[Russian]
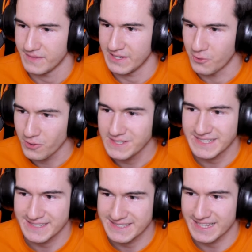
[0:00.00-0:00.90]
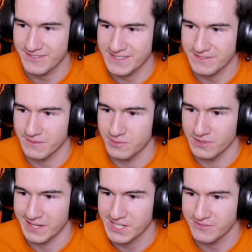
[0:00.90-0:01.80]
И голос это, соответственно, был
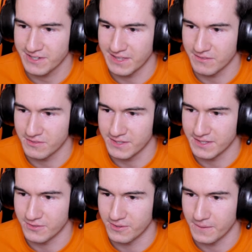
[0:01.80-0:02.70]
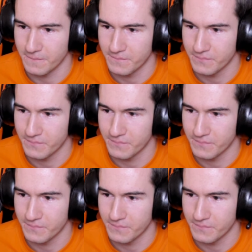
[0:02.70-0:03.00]
нашего главного героя.